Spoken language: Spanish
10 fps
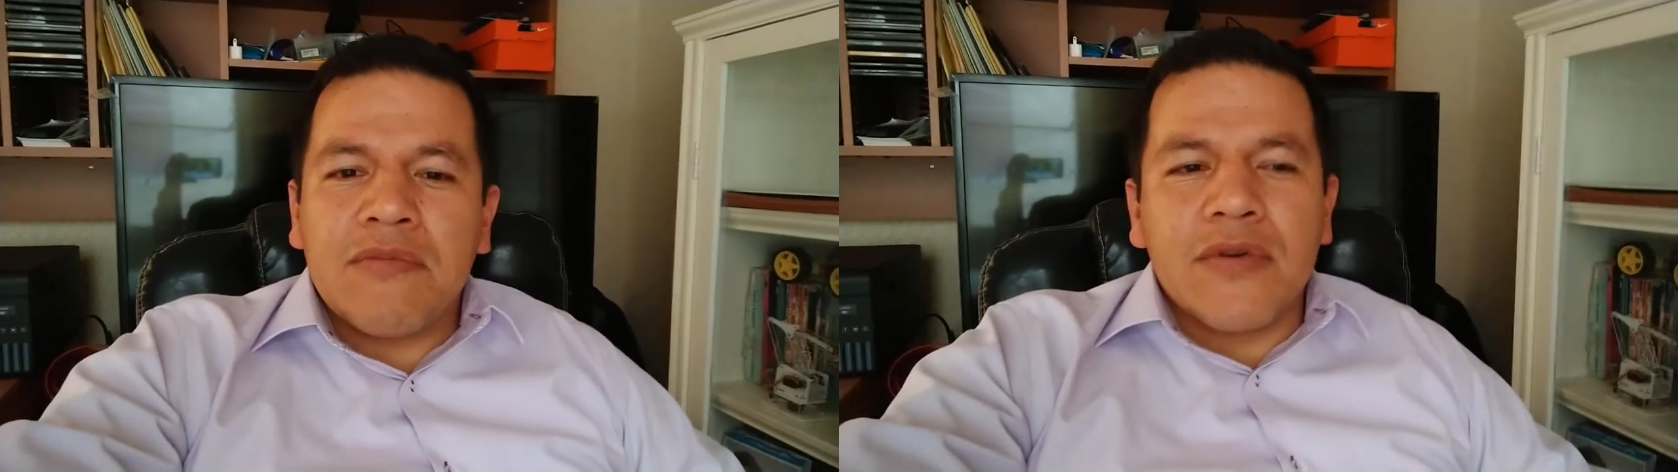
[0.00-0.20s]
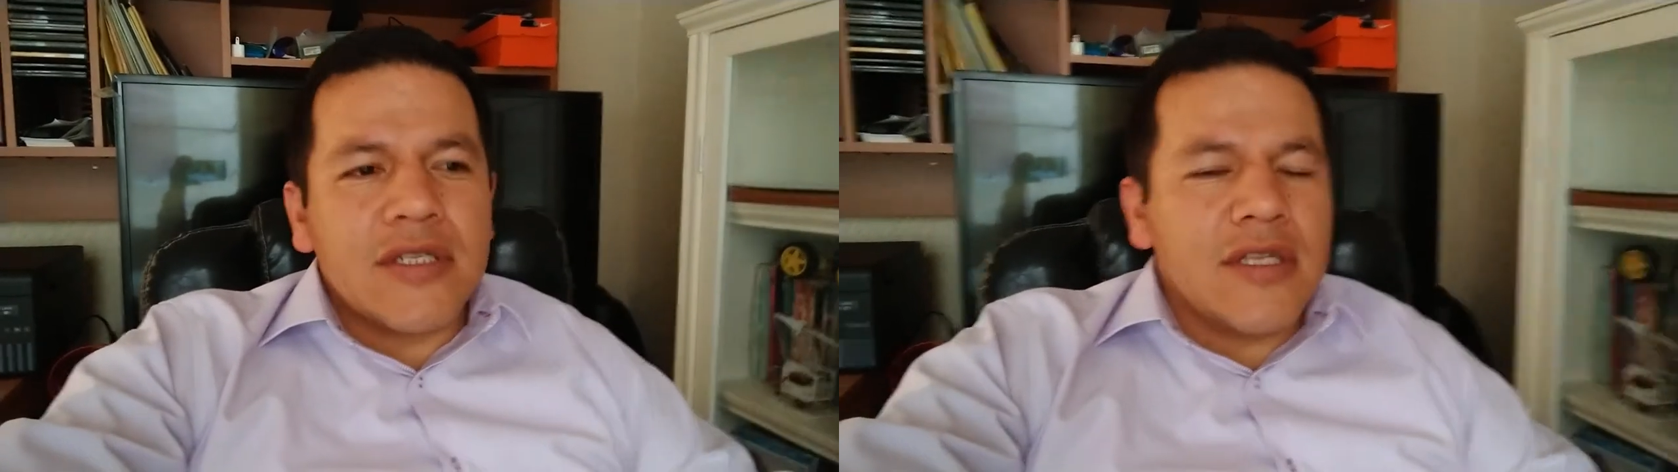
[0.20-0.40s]

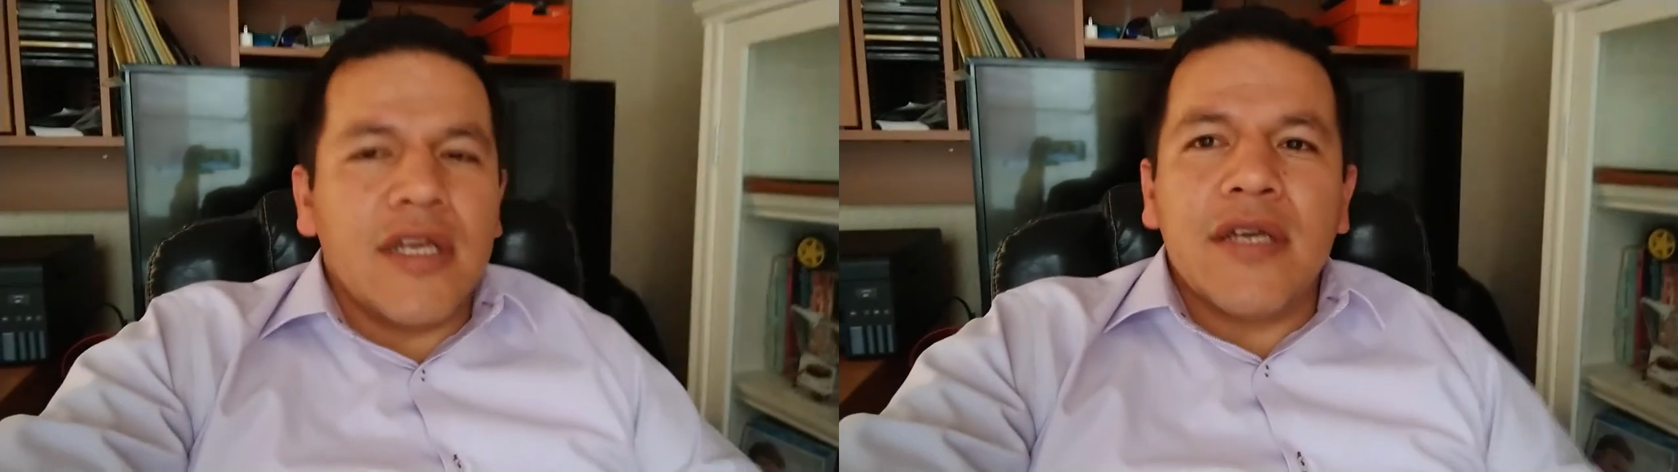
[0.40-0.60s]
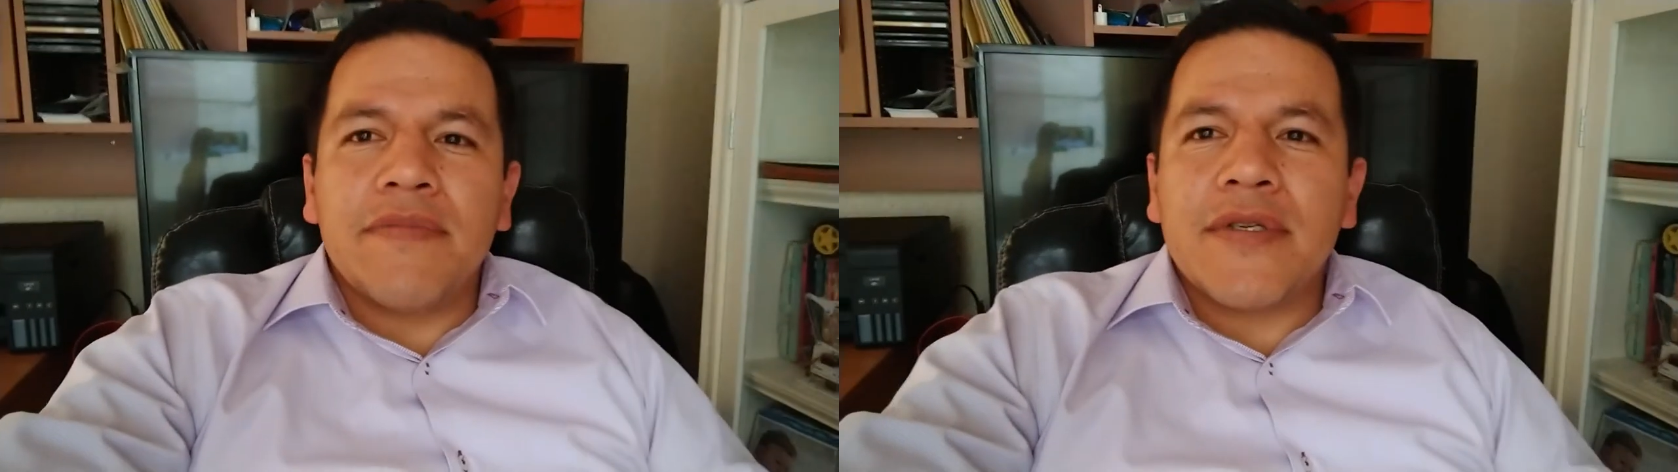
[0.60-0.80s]
pues
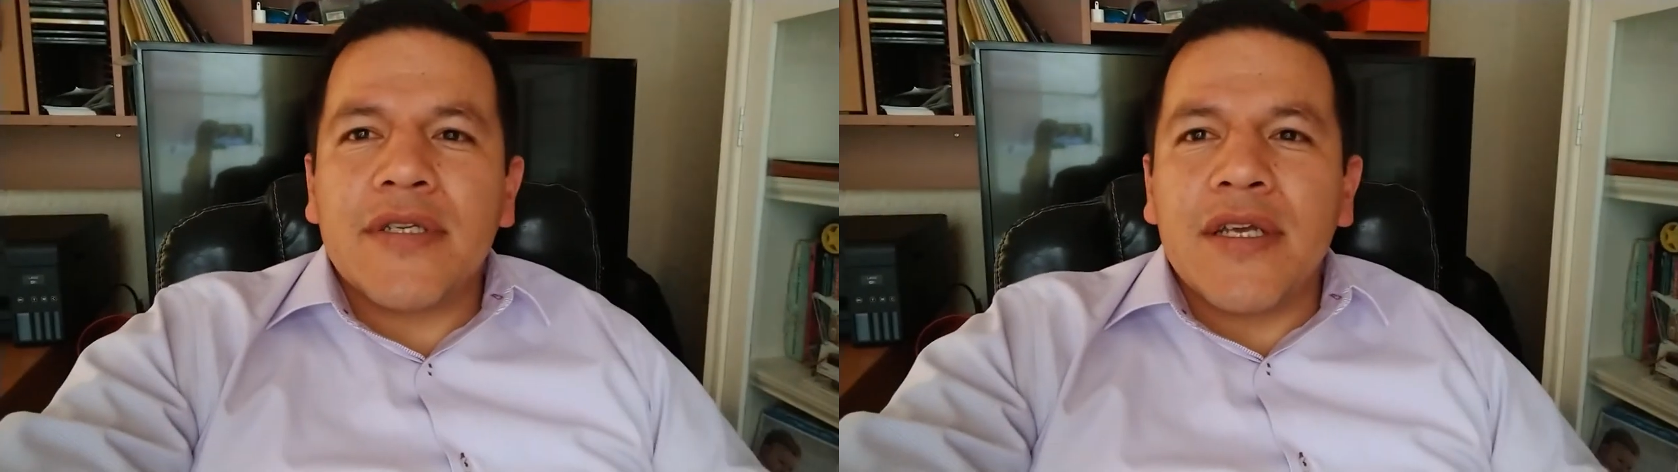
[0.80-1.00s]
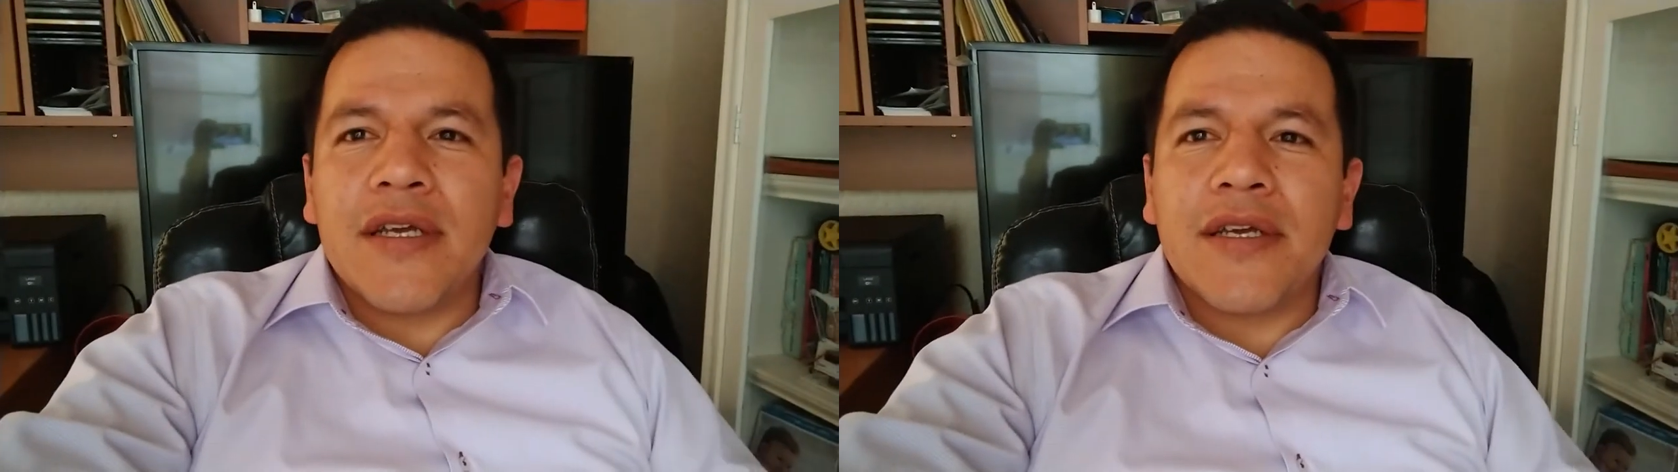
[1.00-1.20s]

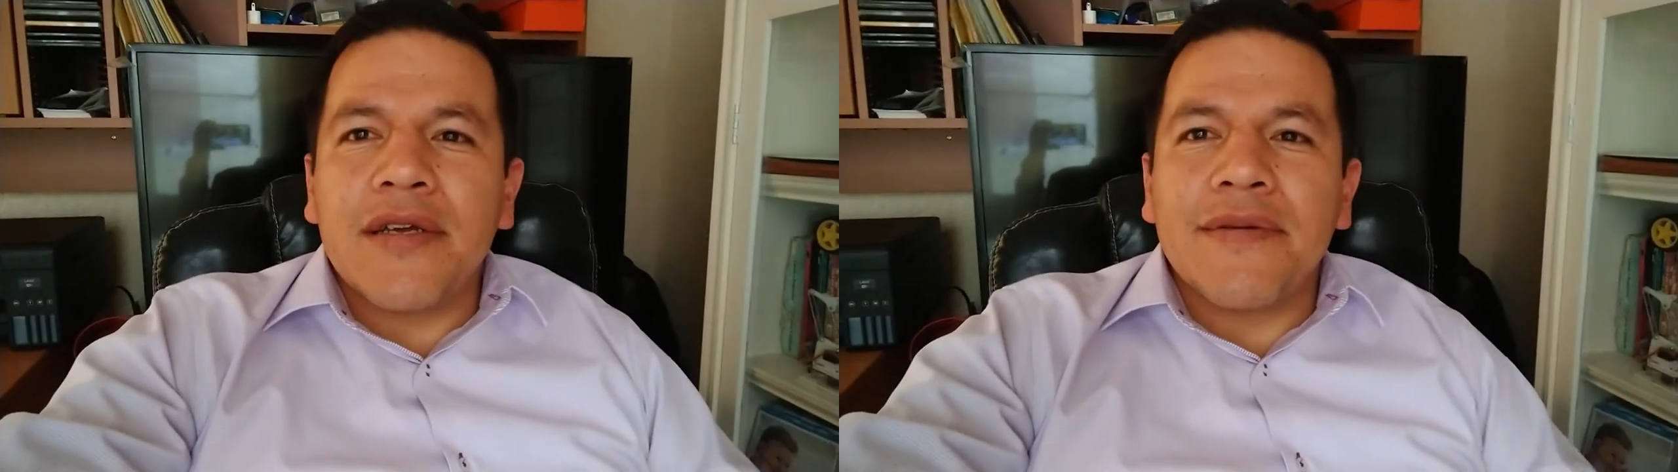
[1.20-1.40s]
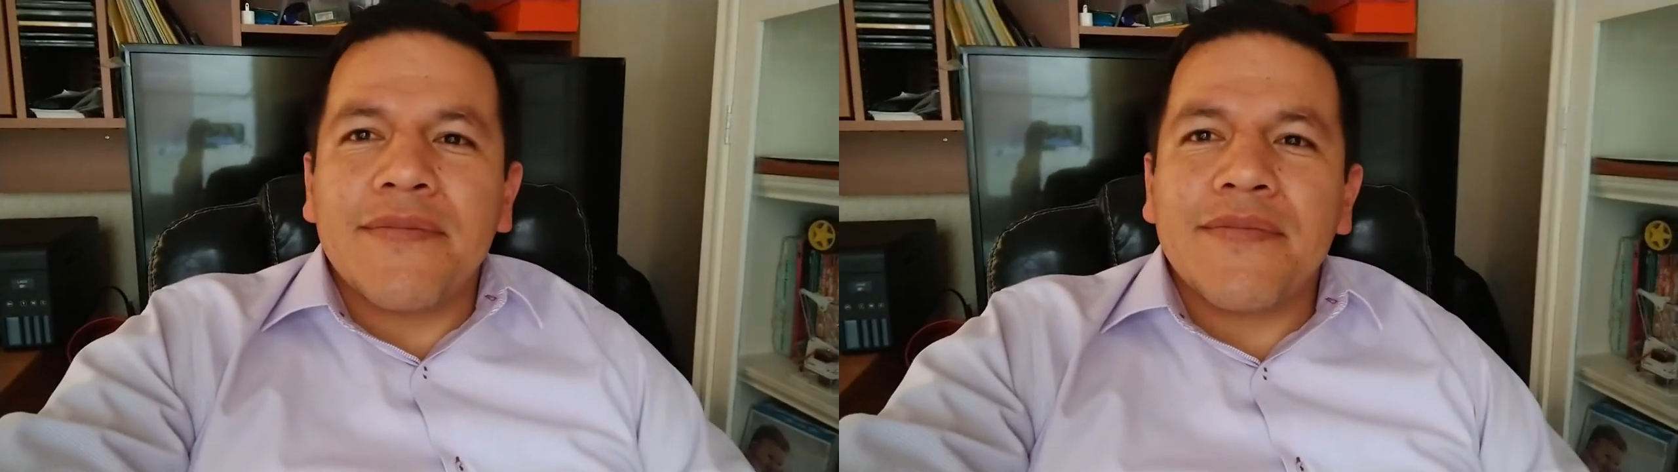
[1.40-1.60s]
tips,
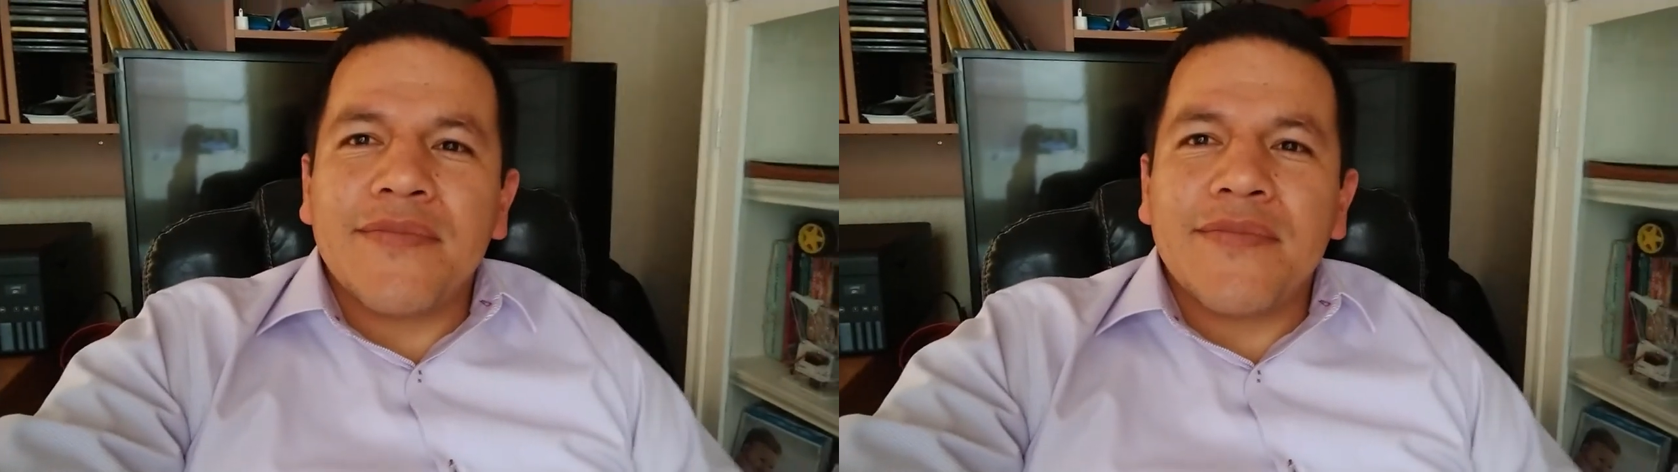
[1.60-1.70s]
eh,